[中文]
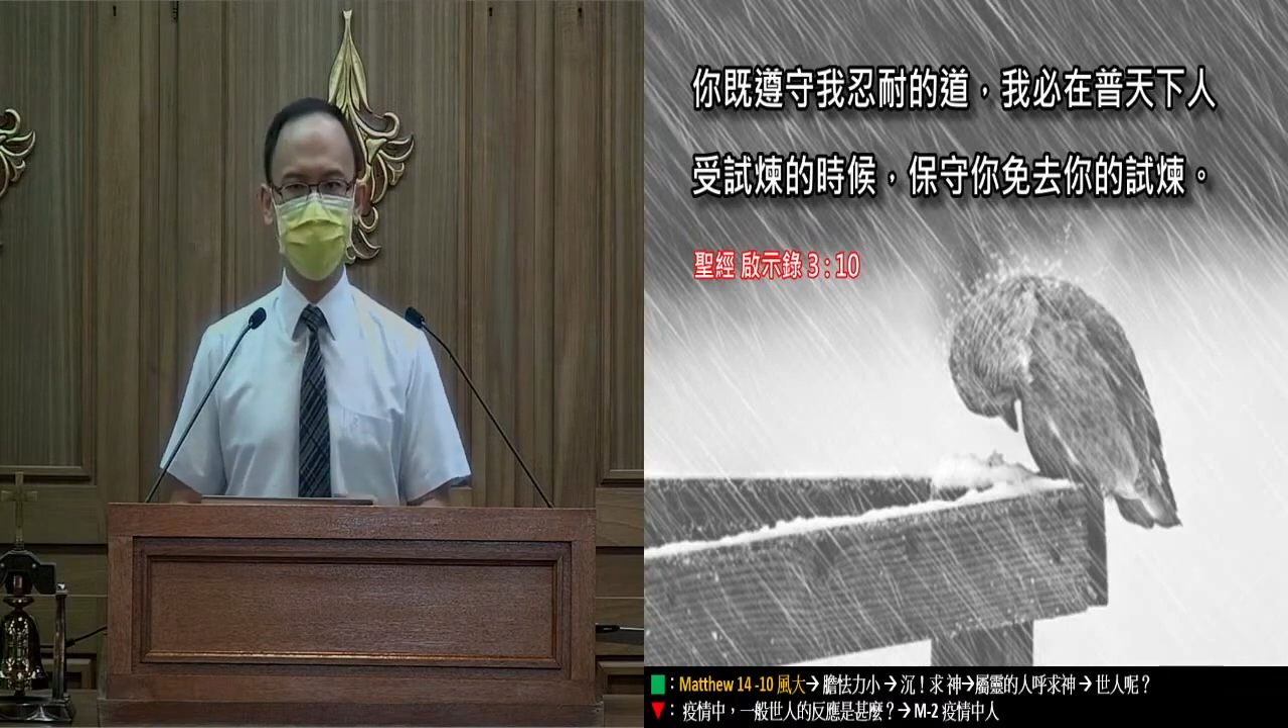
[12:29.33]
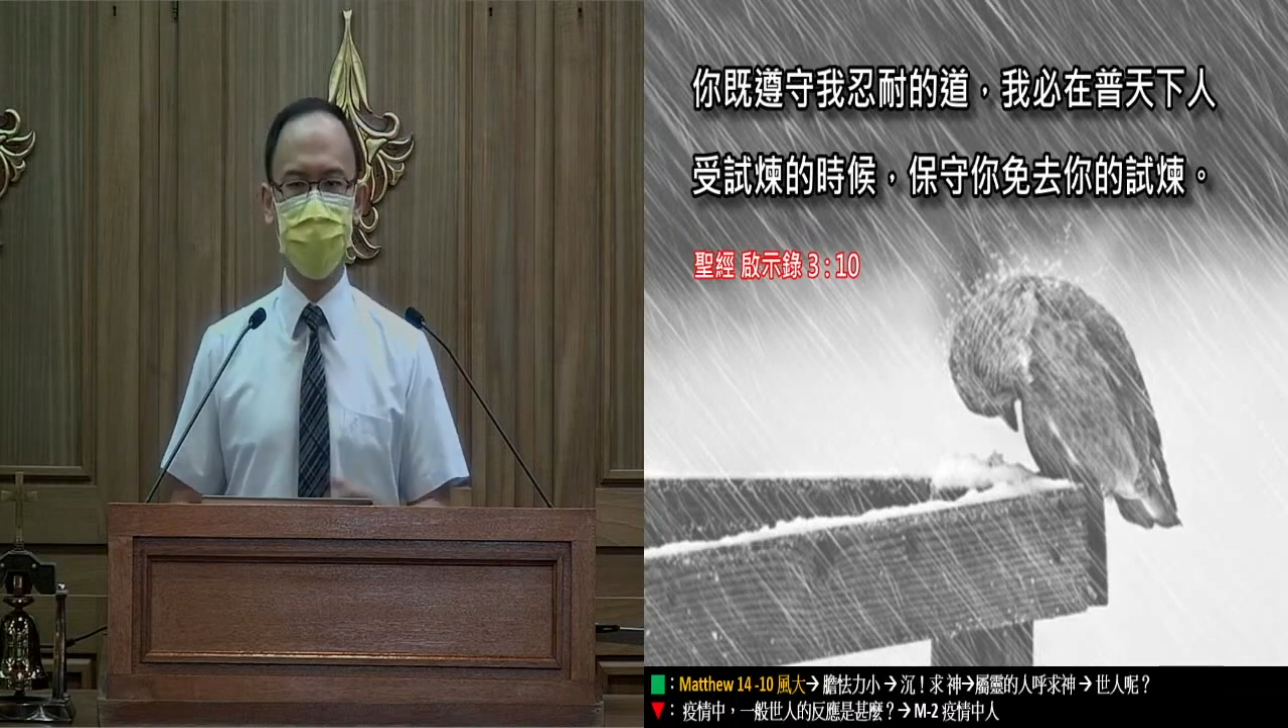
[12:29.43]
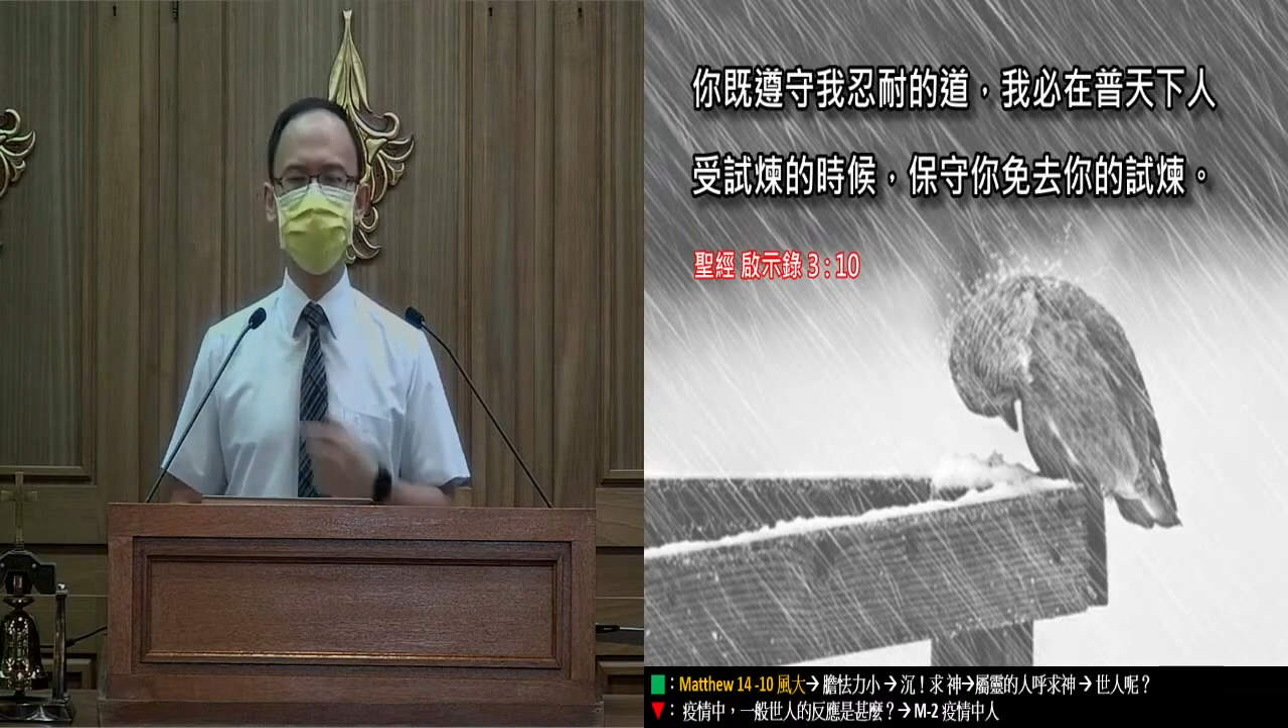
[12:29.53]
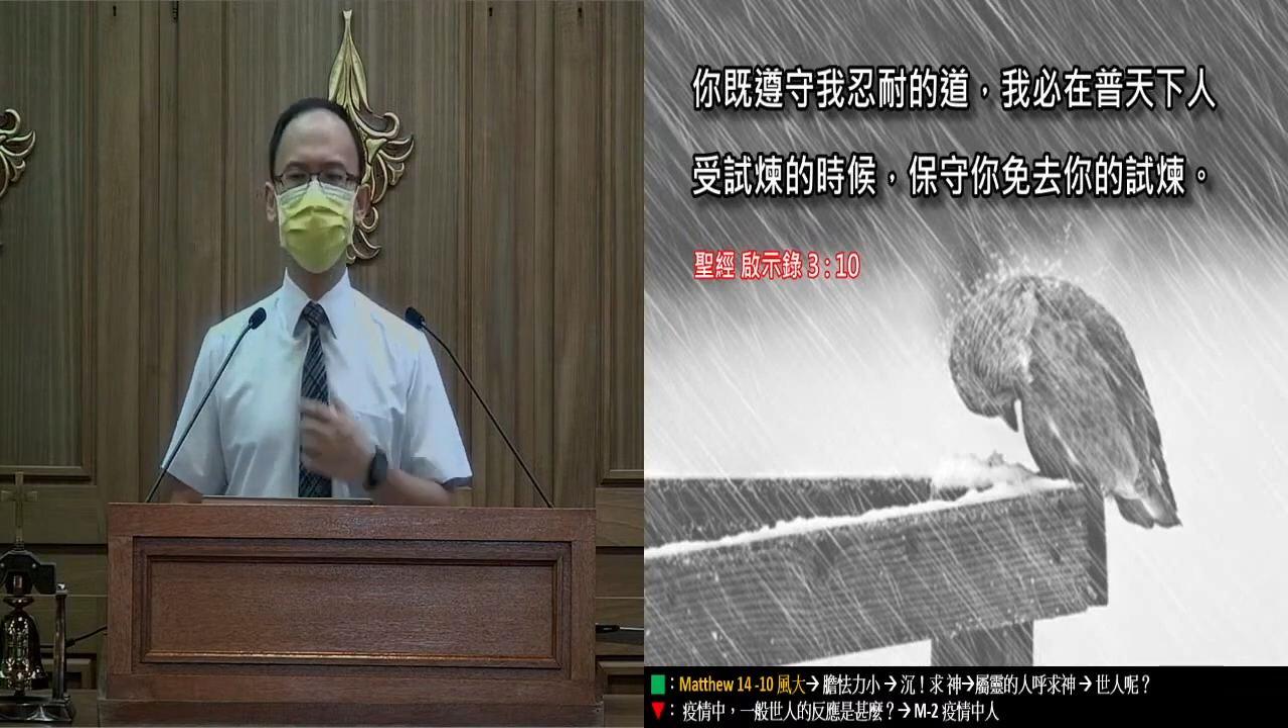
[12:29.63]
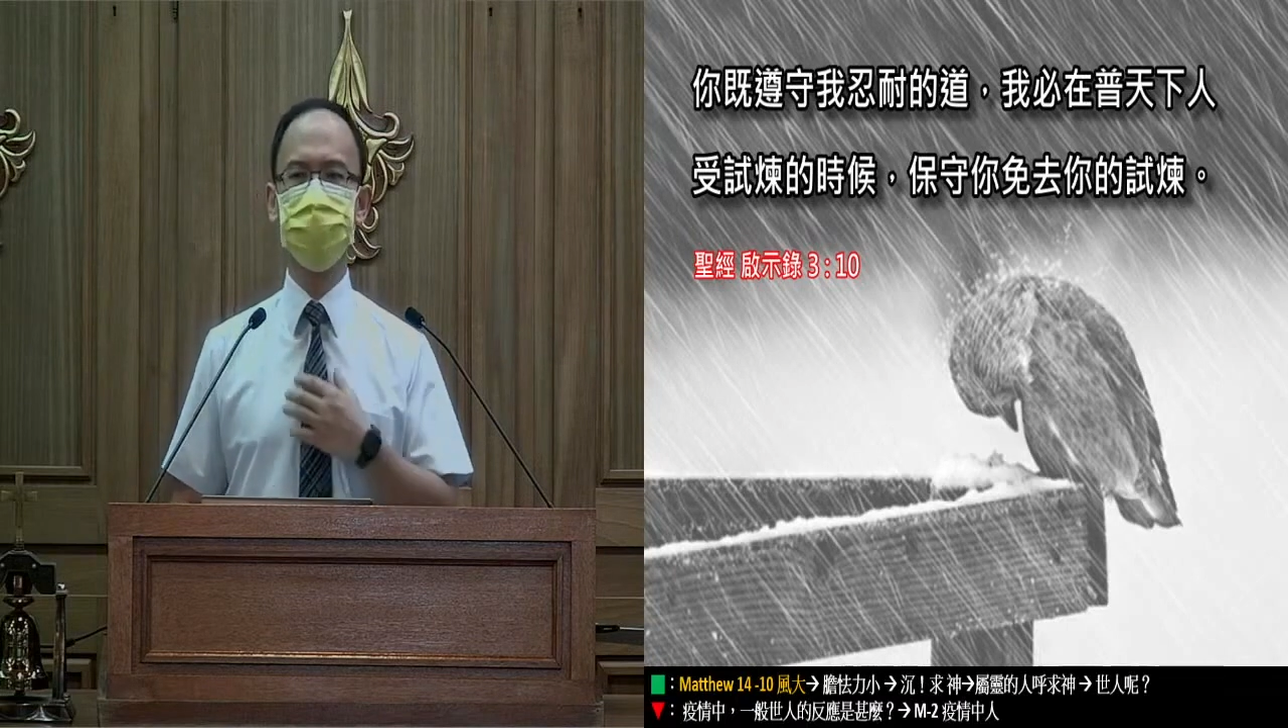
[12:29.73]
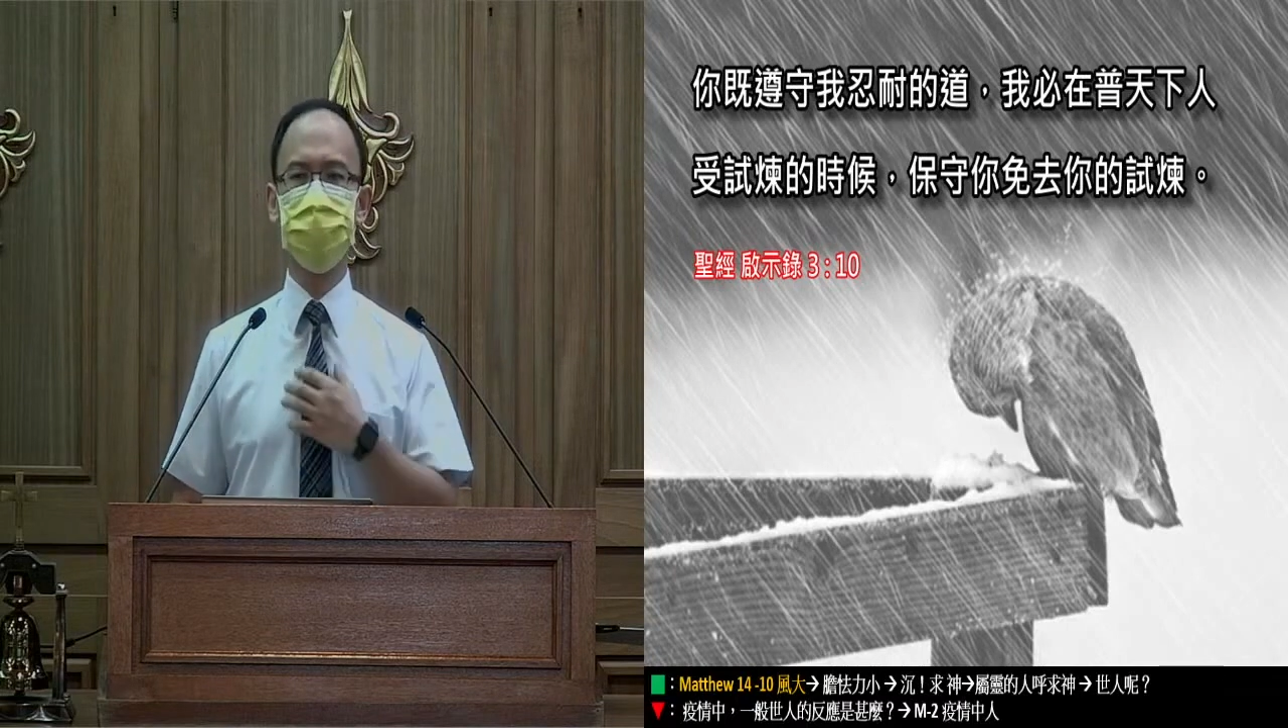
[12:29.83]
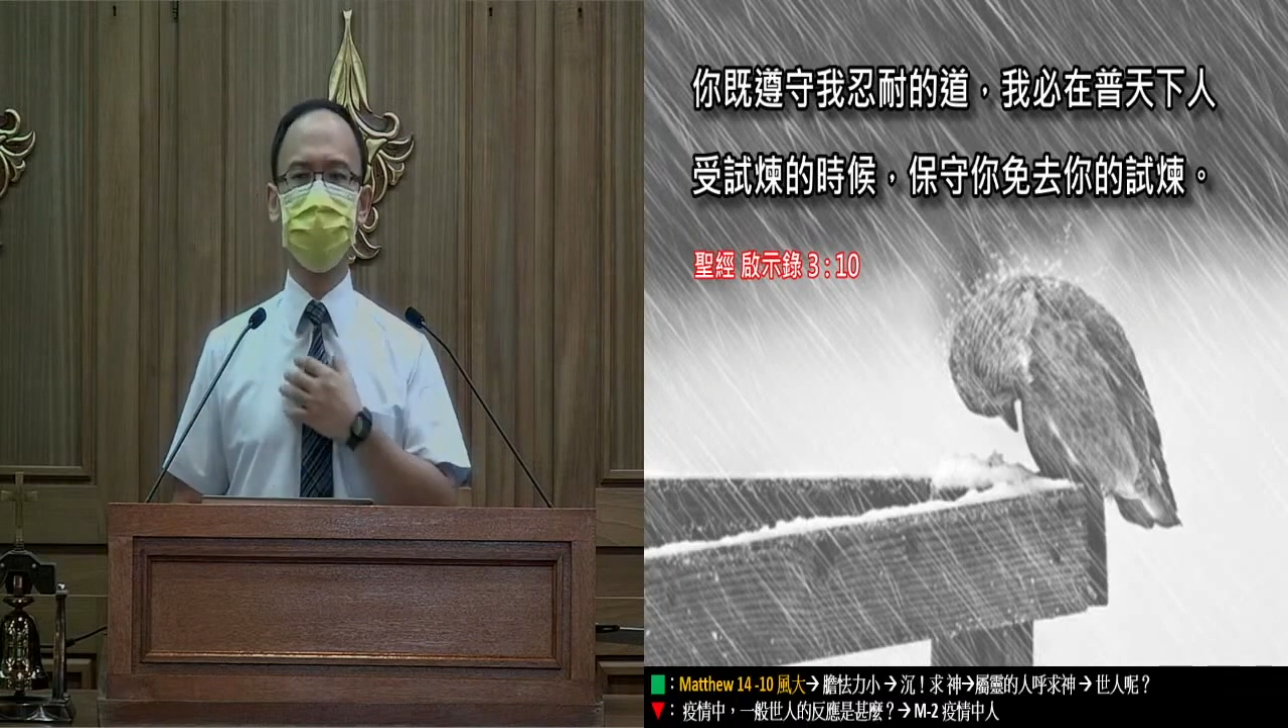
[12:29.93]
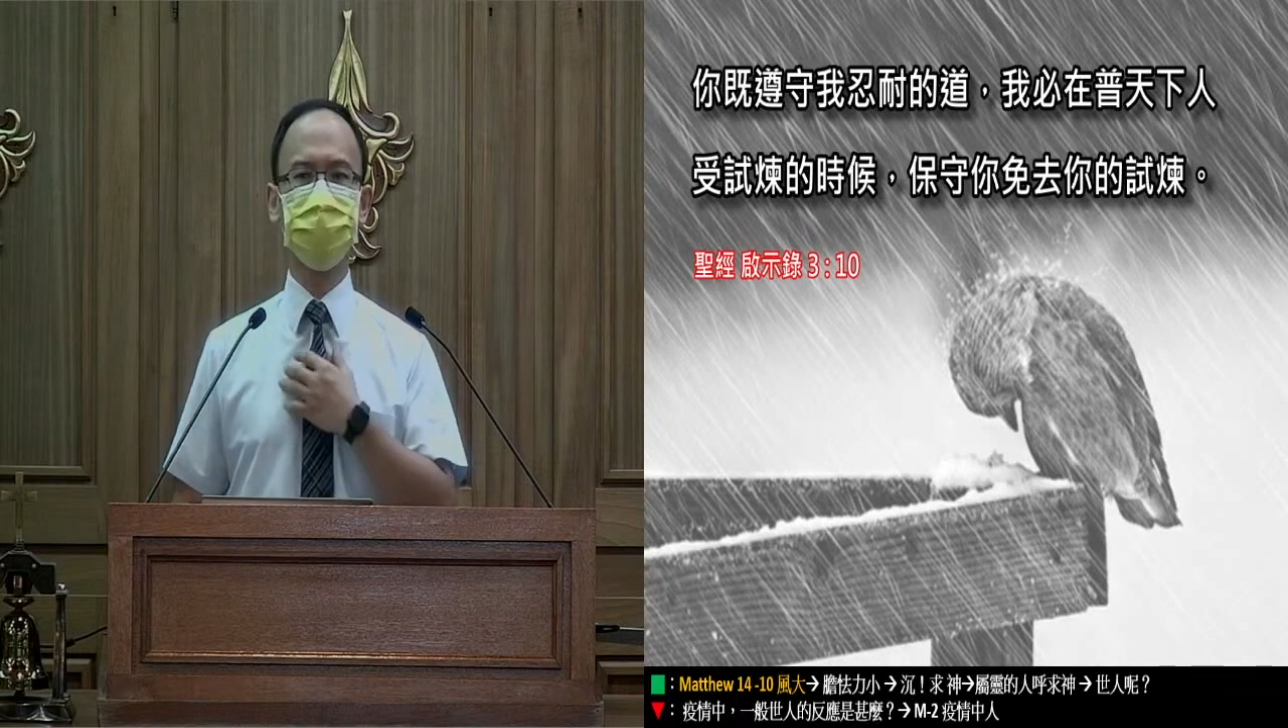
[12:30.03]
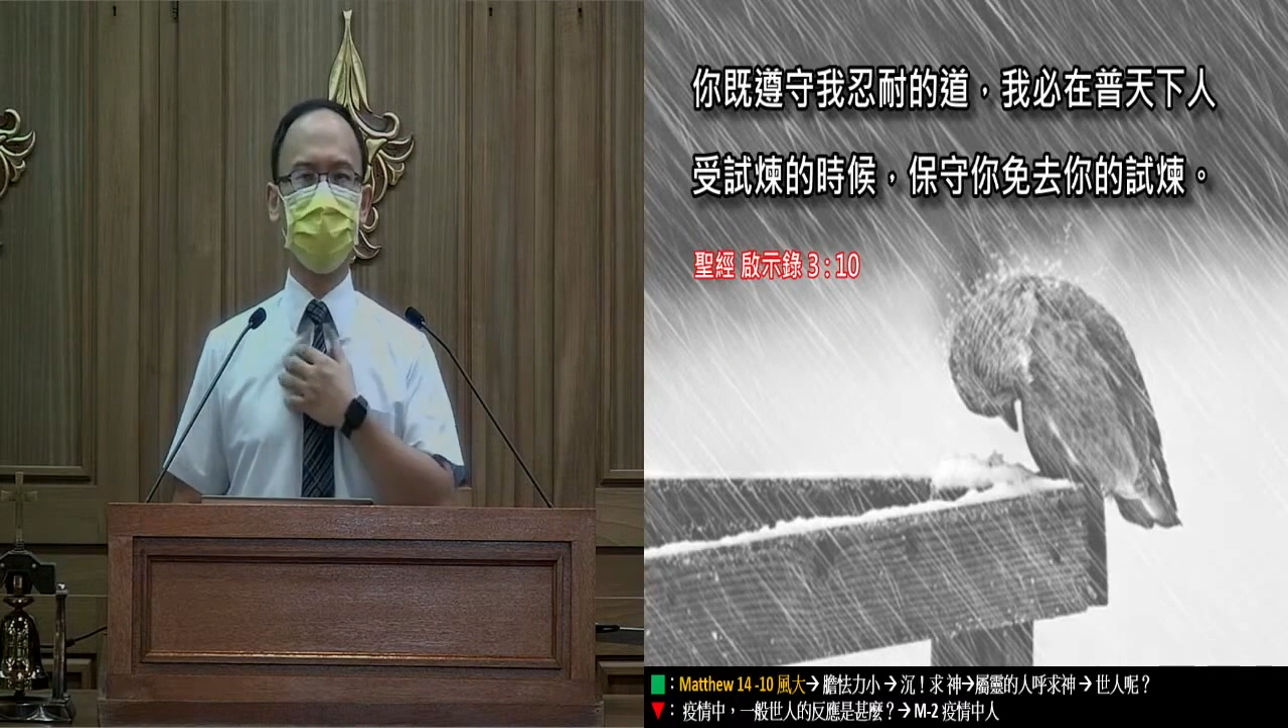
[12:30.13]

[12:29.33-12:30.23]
我就教